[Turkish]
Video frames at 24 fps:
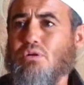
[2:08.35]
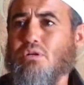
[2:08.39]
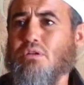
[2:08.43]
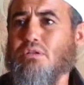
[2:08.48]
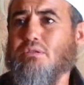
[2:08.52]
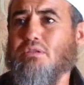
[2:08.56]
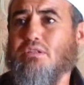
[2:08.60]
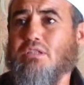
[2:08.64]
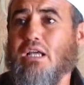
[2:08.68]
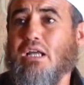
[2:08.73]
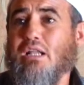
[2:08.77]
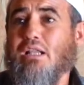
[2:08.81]

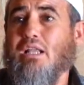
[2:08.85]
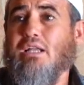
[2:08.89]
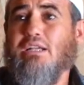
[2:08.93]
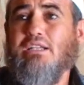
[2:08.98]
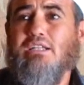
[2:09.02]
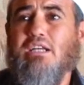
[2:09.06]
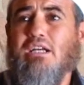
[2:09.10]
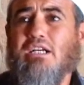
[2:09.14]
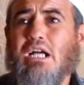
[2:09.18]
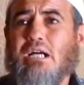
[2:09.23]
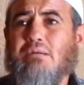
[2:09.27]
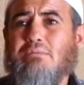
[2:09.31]
Bu
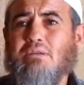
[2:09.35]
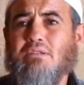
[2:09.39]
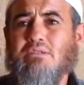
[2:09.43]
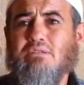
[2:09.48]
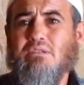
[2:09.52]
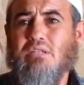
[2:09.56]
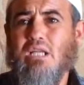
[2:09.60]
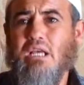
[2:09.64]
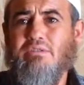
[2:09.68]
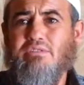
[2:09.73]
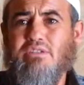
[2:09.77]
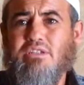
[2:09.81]
tarlanı
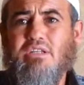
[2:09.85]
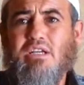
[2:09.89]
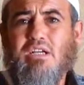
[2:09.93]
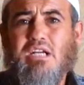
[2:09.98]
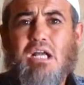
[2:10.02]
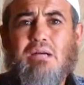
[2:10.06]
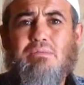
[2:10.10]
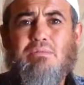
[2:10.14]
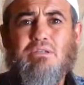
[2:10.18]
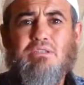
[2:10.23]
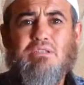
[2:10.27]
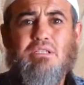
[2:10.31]
yakamasın,
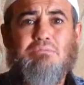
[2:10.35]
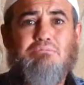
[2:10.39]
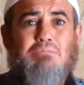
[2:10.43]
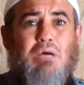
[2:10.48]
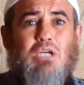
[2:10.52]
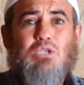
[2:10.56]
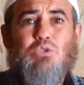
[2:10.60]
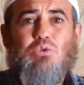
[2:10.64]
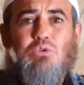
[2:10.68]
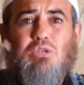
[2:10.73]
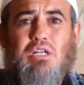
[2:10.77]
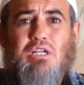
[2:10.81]
evini
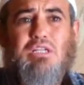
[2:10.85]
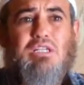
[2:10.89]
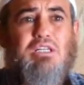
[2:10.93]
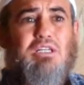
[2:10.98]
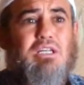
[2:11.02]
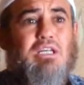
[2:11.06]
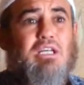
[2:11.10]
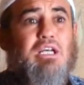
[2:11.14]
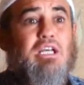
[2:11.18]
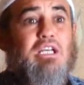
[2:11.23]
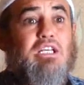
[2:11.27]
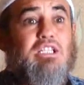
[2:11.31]
yakamasın,
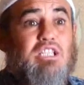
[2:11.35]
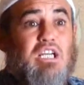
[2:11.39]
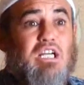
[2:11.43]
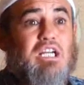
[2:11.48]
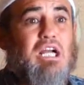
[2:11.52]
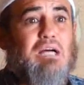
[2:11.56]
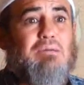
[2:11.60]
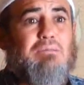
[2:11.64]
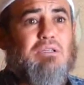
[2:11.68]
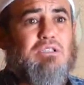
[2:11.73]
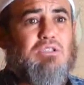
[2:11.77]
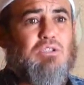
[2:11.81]
mahsullarını
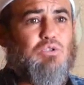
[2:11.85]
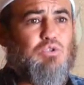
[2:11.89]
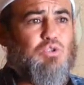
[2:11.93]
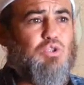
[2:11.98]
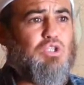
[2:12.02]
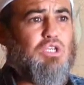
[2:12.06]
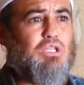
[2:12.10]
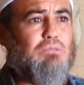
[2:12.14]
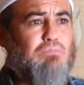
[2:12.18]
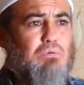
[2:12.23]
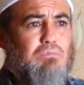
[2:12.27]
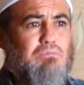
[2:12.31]

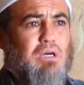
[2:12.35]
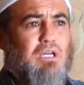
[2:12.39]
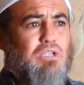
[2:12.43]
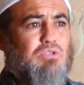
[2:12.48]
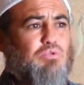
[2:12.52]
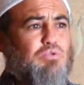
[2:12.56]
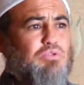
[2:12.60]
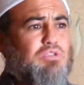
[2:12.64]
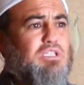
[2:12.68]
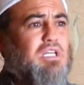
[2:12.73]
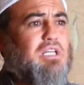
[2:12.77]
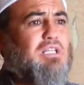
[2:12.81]
yakamasın.
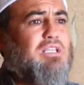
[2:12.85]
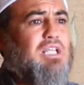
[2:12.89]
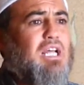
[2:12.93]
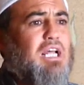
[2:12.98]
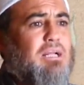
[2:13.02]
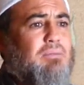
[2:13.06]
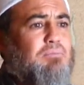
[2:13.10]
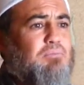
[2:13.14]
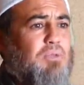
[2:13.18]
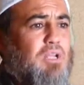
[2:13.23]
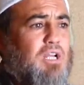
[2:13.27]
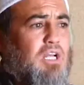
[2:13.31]
Çünkü bu mahsul
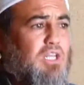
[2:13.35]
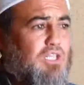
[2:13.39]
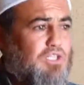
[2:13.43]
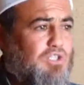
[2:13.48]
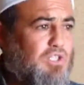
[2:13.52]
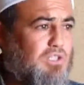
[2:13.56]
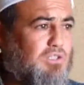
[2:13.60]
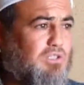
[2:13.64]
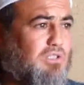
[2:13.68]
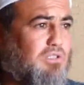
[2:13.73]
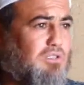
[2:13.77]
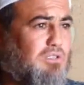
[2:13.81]
senden
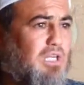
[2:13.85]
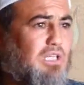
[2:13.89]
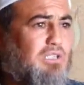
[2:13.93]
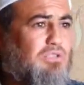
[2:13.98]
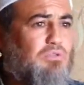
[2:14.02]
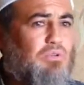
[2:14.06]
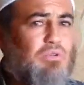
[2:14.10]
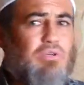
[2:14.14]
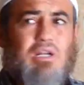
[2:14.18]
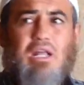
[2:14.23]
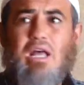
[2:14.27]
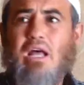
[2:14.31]

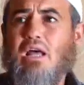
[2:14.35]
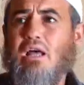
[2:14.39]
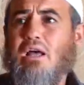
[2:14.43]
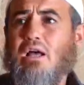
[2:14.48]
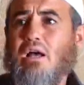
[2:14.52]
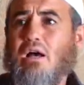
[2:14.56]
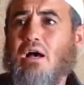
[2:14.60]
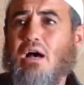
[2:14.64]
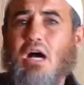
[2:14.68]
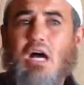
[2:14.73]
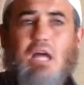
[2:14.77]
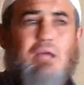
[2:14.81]
çıktıktan
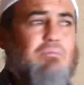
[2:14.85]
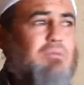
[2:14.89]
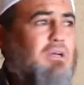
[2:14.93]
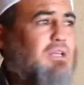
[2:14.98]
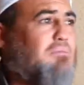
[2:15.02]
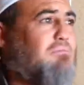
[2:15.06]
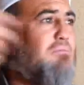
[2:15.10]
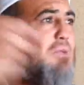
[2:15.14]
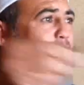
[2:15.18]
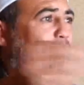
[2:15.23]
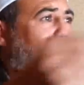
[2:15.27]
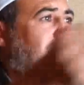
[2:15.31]
sonra
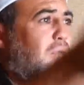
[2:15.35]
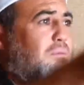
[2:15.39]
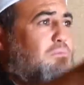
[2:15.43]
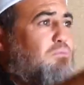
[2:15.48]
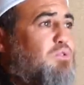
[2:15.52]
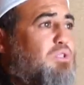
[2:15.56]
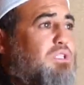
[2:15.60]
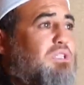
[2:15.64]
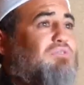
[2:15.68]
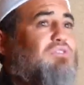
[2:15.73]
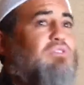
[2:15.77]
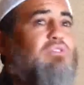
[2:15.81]
Ahmet,
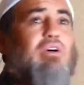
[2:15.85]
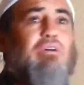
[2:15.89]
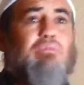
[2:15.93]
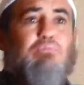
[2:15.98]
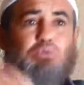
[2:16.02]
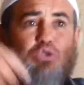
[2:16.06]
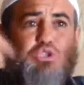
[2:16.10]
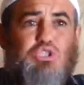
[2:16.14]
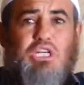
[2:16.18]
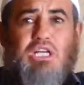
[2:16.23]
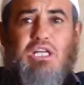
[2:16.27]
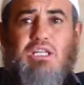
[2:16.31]
Mehmet,
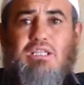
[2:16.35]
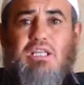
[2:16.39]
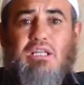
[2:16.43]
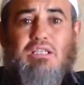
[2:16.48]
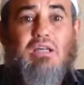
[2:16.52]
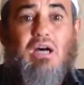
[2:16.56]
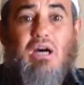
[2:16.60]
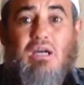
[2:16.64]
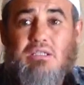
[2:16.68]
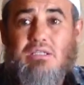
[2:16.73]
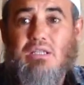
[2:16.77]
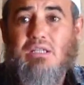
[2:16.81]
Mustafa ve bu
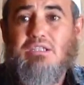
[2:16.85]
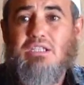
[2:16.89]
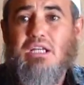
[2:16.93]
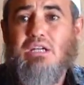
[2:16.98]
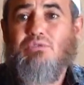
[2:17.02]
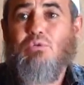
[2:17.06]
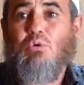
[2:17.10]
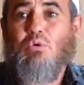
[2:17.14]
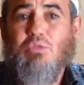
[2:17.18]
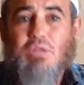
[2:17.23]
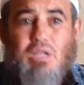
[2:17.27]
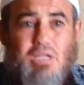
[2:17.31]
şekilde
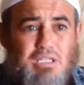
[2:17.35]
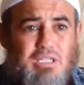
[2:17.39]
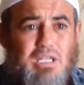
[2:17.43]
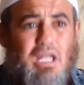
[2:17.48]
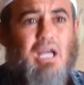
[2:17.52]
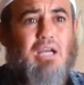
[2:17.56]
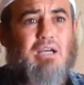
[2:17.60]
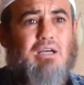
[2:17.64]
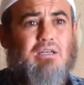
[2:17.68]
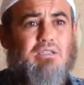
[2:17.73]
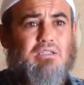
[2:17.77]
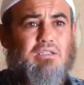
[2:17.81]
dağıtılacak
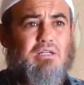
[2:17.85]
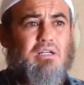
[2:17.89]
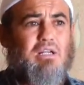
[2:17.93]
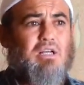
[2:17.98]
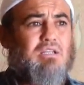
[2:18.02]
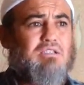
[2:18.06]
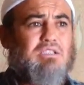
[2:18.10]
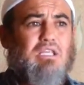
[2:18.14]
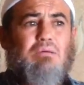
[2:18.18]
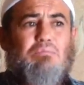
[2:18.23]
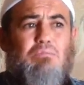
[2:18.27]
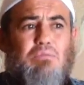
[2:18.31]
onların
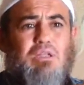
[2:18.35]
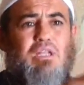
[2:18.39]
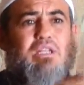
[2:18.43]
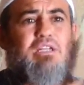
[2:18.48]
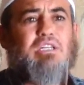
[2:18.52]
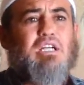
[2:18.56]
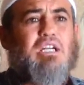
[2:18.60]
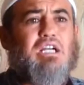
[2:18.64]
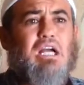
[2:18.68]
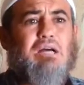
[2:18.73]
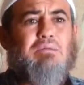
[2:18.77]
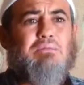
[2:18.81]
hakkıdır.
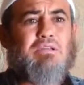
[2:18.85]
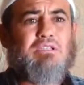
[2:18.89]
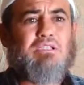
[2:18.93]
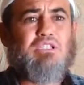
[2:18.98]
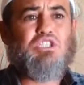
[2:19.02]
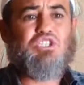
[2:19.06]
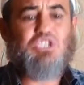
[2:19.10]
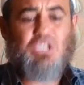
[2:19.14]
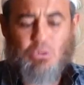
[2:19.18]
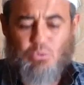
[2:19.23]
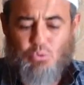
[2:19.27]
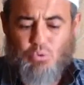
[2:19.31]
Sen bunları
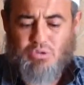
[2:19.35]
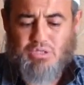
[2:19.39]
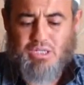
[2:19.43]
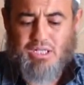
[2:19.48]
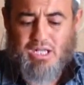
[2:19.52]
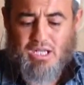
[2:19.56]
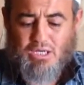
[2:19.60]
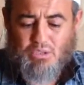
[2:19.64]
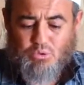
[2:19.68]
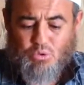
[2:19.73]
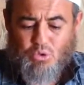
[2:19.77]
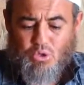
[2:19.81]
yakamasın.
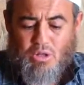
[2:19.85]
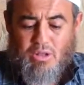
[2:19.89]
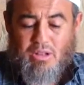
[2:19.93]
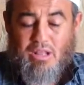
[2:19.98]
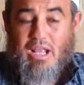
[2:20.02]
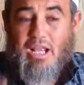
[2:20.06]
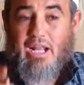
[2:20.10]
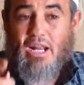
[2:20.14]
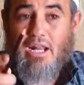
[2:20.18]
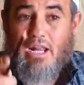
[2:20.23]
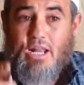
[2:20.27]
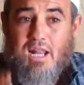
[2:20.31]
İşte kulle
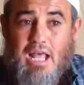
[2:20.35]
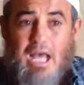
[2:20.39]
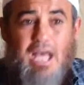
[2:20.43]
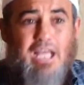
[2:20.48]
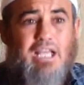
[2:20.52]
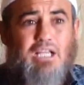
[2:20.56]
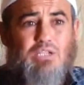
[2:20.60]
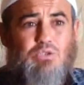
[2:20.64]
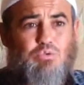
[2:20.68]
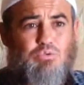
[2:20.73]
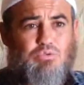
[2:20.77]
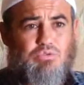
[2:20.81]
lehu
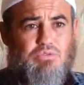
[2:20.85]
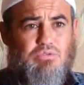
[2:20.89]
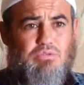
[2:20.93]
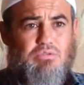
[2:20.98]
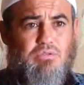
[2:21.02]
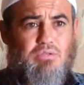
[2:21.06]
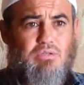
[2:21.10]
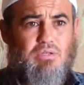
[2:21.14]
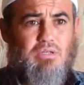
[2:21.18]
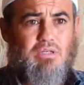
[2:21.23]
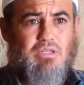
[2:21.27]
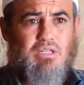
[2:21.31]
la
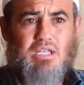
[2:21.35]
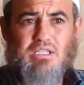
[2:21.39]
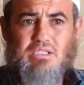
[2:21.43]
yecuz.